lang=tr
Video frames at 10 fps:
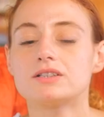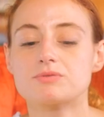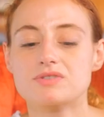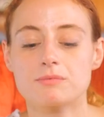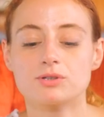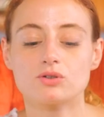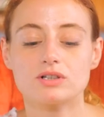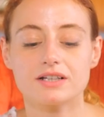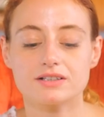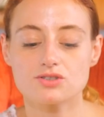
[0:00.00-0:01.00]
Hiçbir zaman
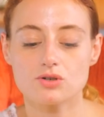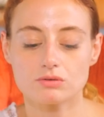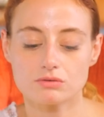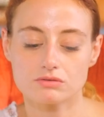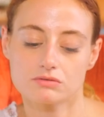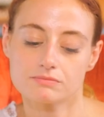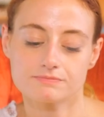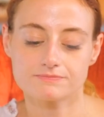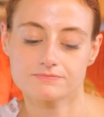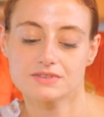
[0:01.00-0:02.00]
öyle çok
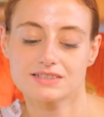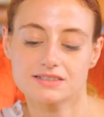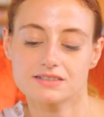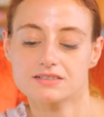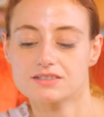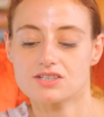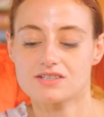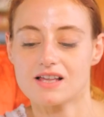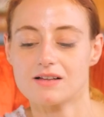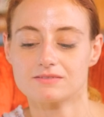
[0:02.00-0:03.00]
um, sınır
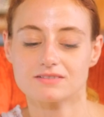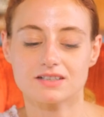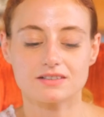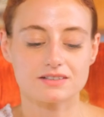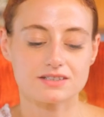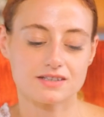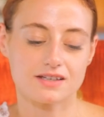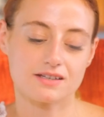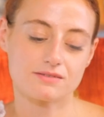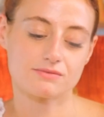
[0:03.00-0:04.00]
çizen ya da
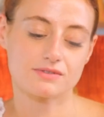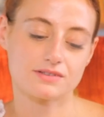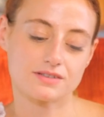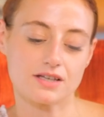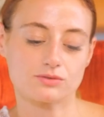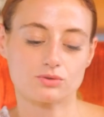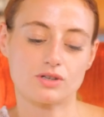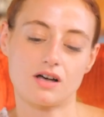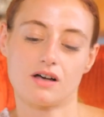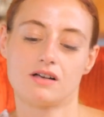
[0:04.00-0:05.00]
işte e, tiyatro
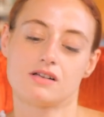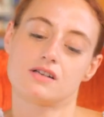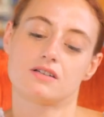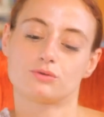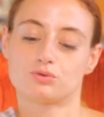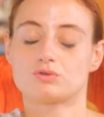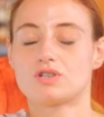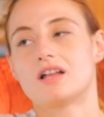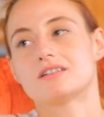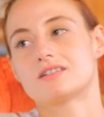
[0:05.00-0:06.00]
daha
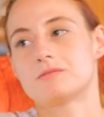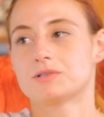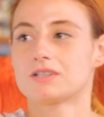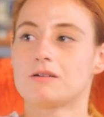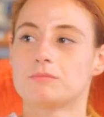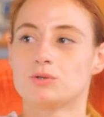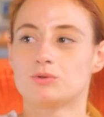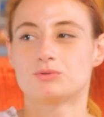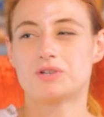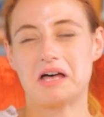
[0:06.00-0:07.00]
kutsaldır ama kamera
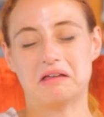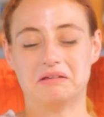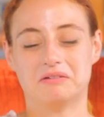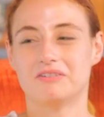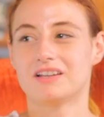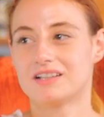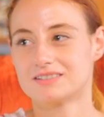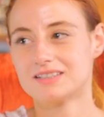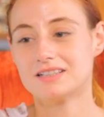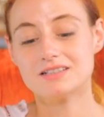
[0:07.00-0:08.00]
önünde eh falan.
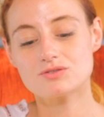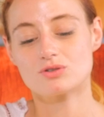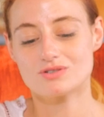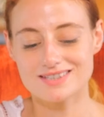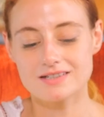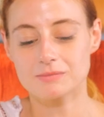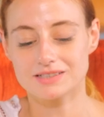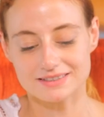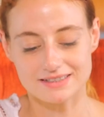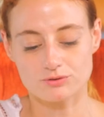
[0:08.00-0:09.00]
Bir de çünkü
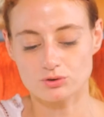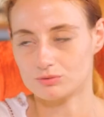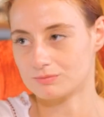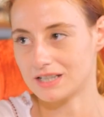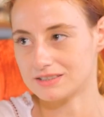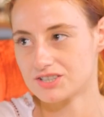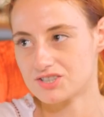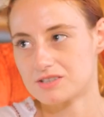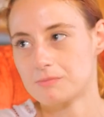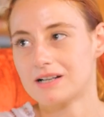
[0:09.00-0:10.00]
sinemada seviyordum yani.
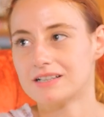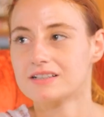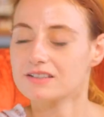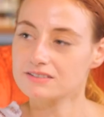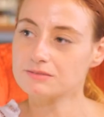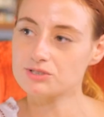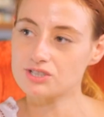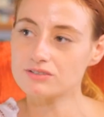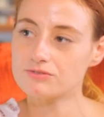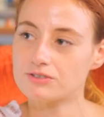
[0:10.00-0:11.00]
Yaş itibariyle yakaladığım için